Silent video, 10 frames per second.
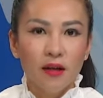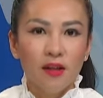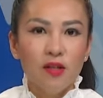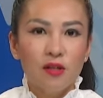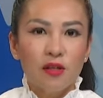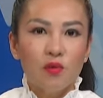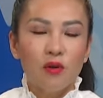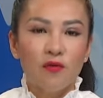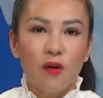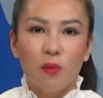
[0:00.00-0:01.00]
Thứ trưởng
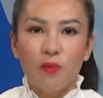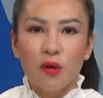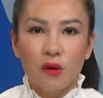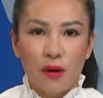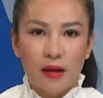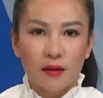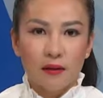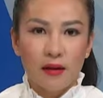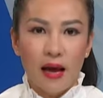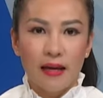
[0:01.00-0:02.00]
Quốc phòng Ukraine
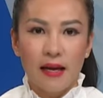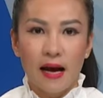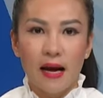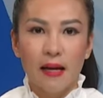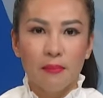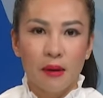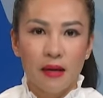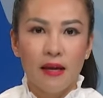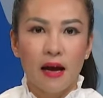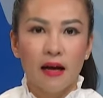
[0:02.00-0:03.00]
Hanna
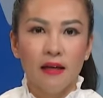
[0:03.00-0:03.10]
Malia